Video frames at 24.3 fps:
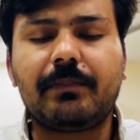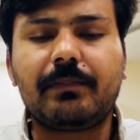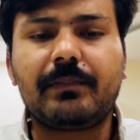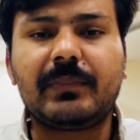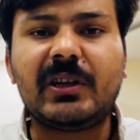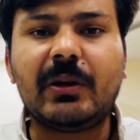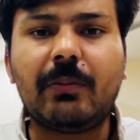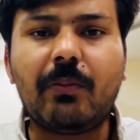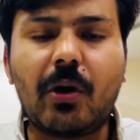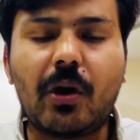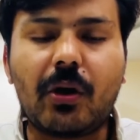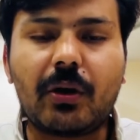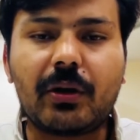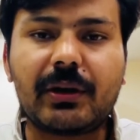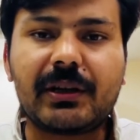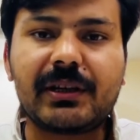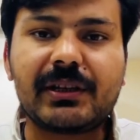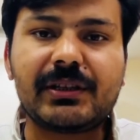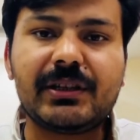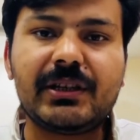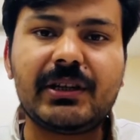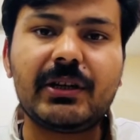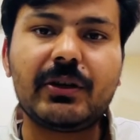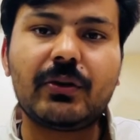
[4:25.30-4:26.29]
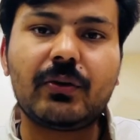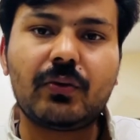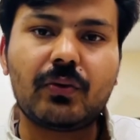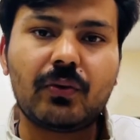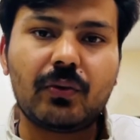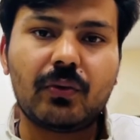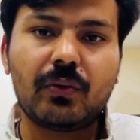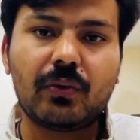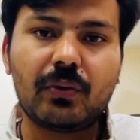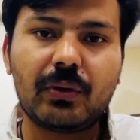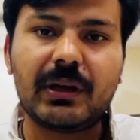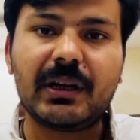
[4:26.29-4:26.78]
डेमोक्रेसी को
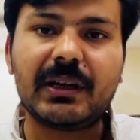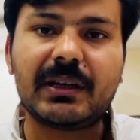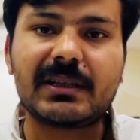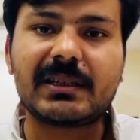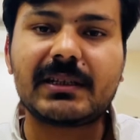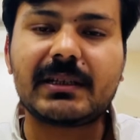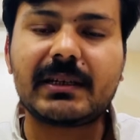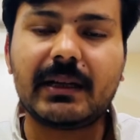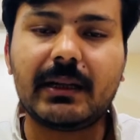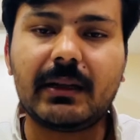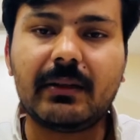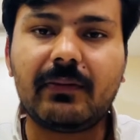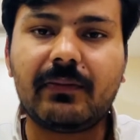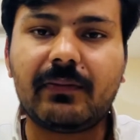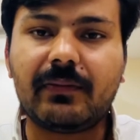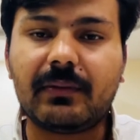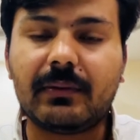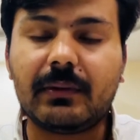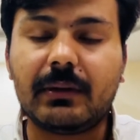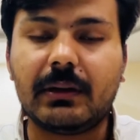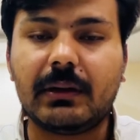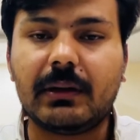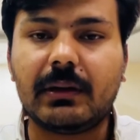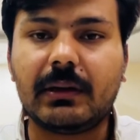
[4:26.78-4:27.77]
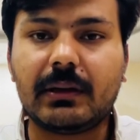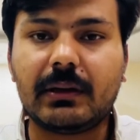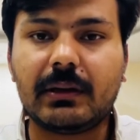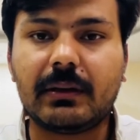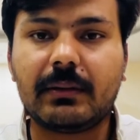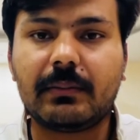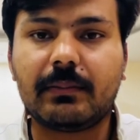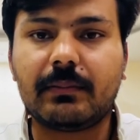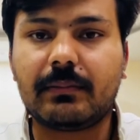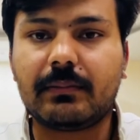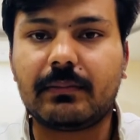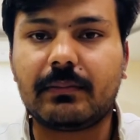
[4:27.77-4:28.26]
इट्स सेल्फ
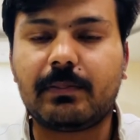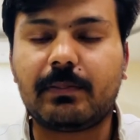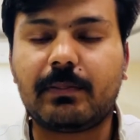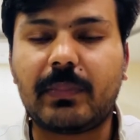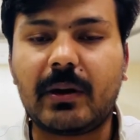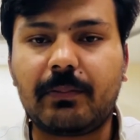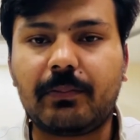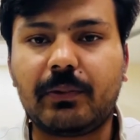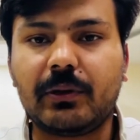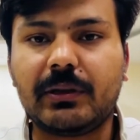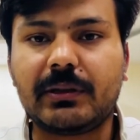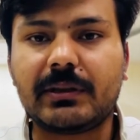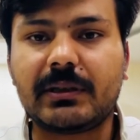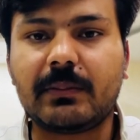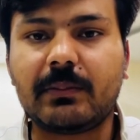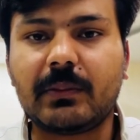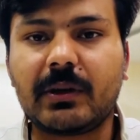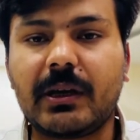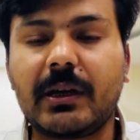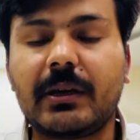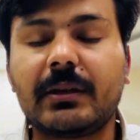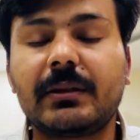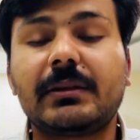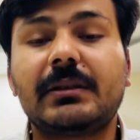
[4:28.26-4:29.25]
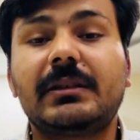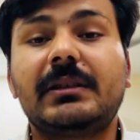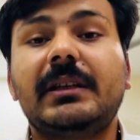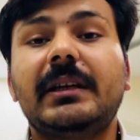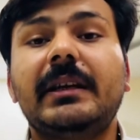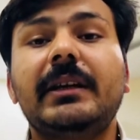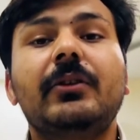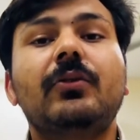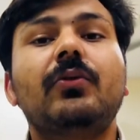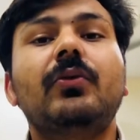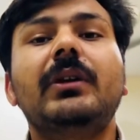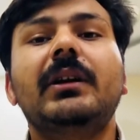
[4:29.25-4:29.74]
पॉपुलिज़म के
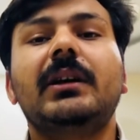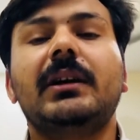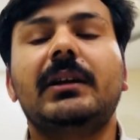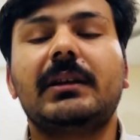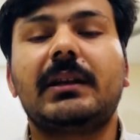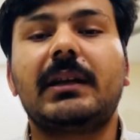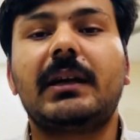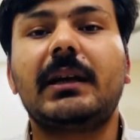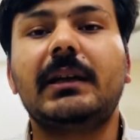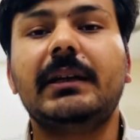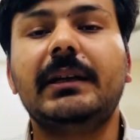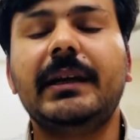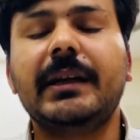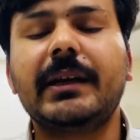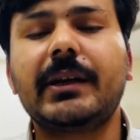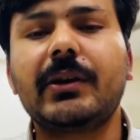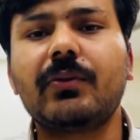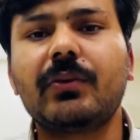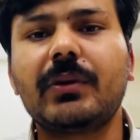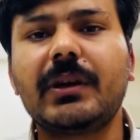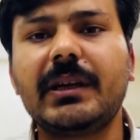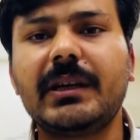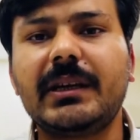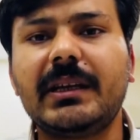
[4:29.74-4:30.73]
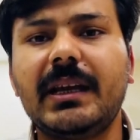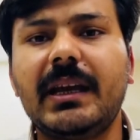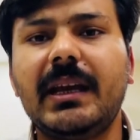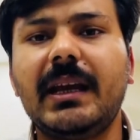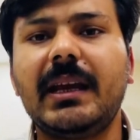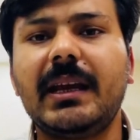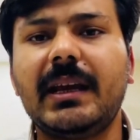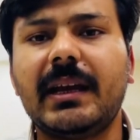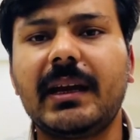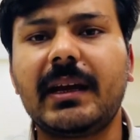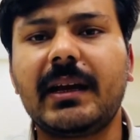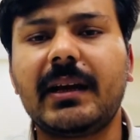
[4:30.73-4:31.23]
से कोई ख़तरा नहीं है क्योंकि ये
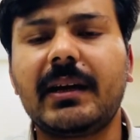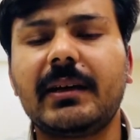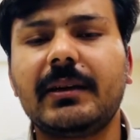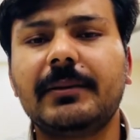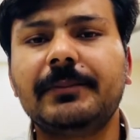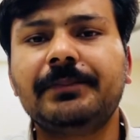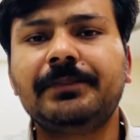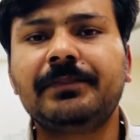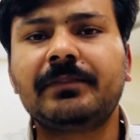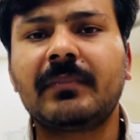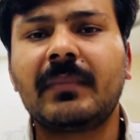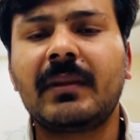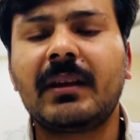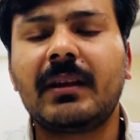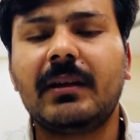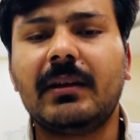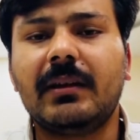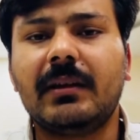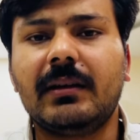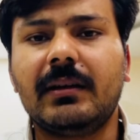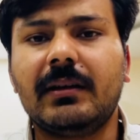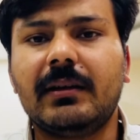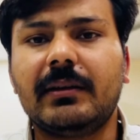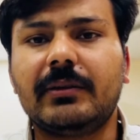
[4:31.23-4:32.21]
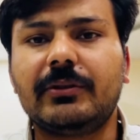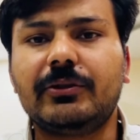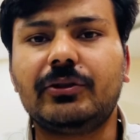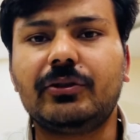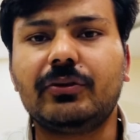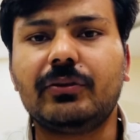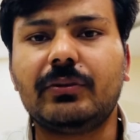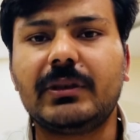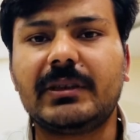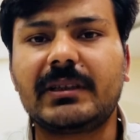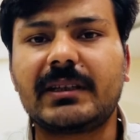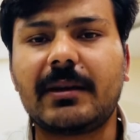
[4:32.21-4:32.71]
एक आ,
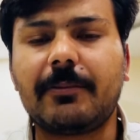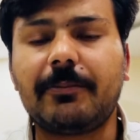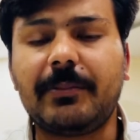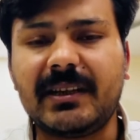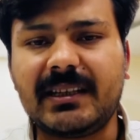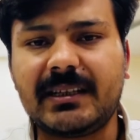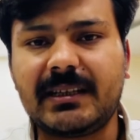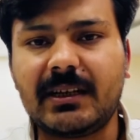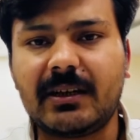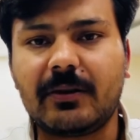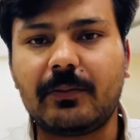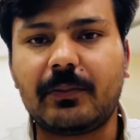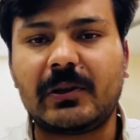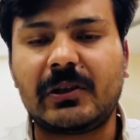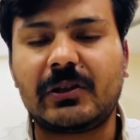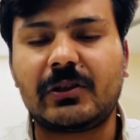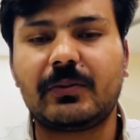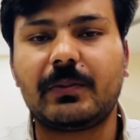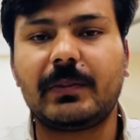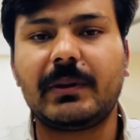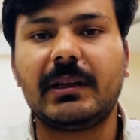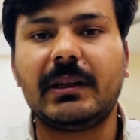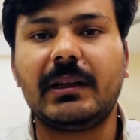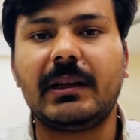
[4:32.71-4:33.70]
जो इसका बेसिक प्रिंसिपल